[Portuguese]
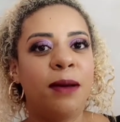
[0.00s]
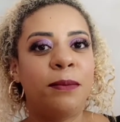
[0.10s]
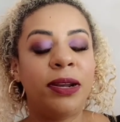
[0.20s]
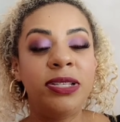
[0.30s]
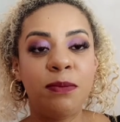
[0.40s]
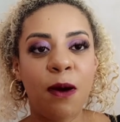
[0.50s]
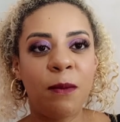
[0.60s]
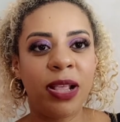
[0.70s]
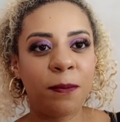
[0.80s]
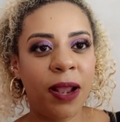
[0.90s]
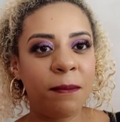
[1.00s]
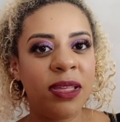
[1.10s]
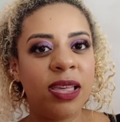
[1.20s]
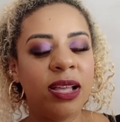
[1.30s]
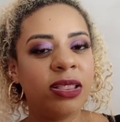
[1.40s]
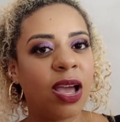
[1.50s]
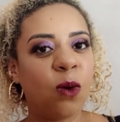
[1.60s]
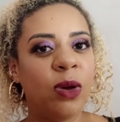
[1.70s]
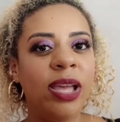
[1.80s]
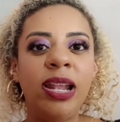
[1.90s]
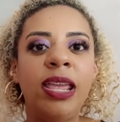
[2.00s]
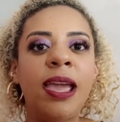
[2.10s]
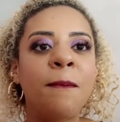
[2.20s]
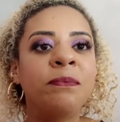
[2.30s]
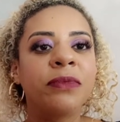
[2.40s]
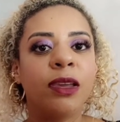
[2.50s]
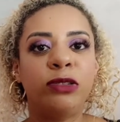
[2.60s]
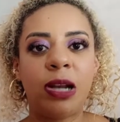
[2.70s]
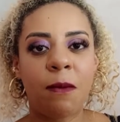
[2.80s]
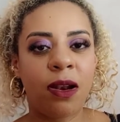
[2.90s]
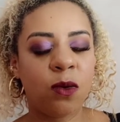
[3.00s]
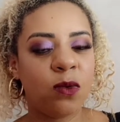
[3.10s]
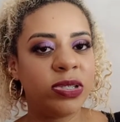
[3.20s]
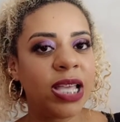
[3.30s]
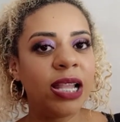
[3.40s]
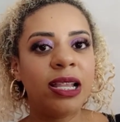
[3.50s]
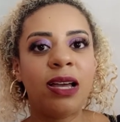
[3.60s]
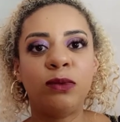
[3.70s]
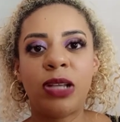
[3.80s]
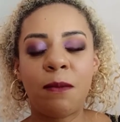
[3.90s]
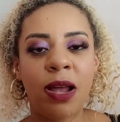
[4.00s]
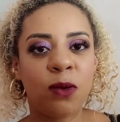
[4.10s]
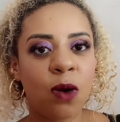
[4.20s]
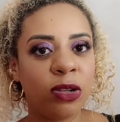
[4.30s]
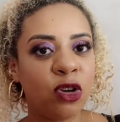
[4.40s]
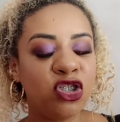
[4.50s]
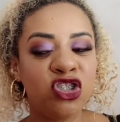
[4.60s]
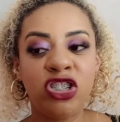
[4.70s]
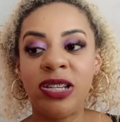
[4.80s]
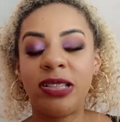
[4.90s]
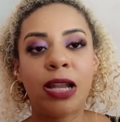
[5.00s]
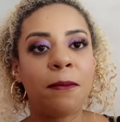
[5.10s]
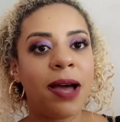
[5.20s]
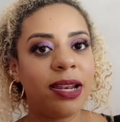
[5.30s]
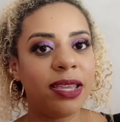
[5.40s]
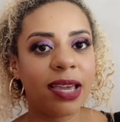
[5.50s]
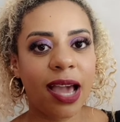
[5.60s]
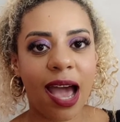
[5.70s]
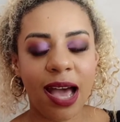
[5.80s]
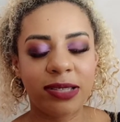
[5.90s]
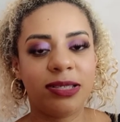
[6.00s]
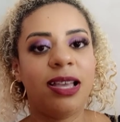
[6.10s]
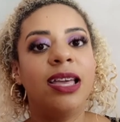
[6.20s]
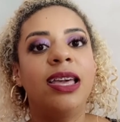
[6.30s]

principalmente para mim que ando na correria, eu trabalho com salão, trabalho com a lojinha, trabalho em casa.